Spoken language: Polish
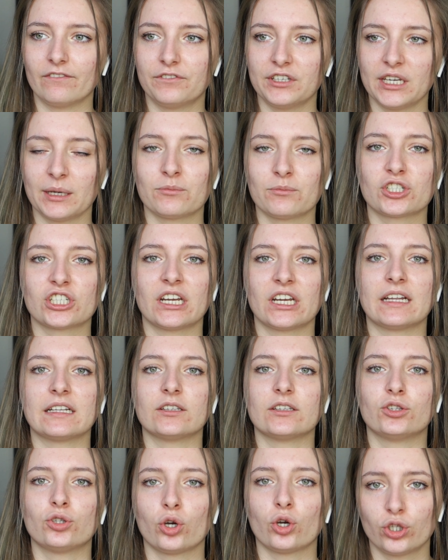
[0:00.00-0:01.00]
wiem, że
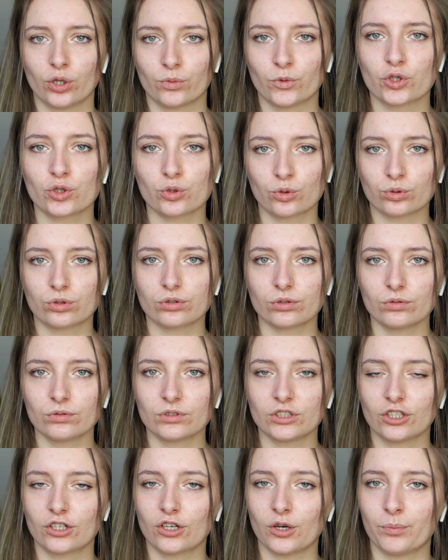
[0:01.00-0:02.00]
dojdą do skutku,
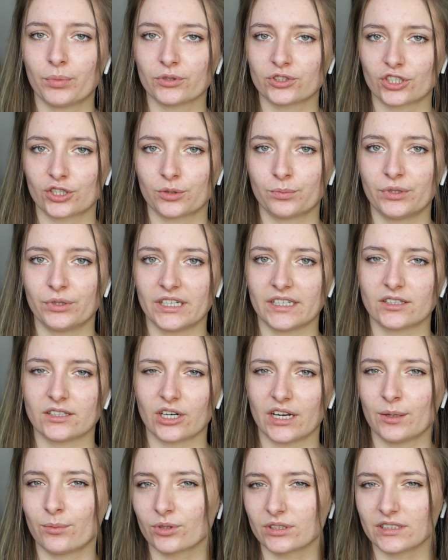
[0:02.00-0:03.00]
tylko potrzebuję
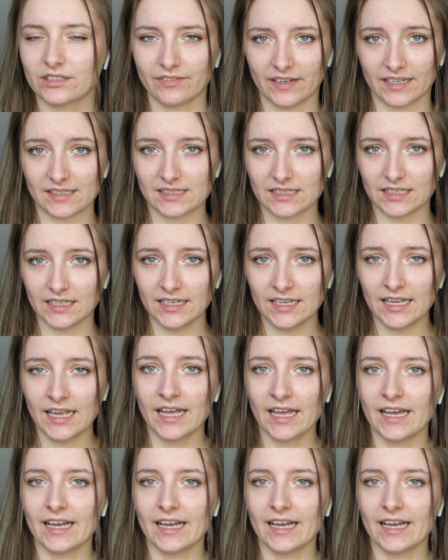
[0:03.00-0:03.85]
trochę motywacji,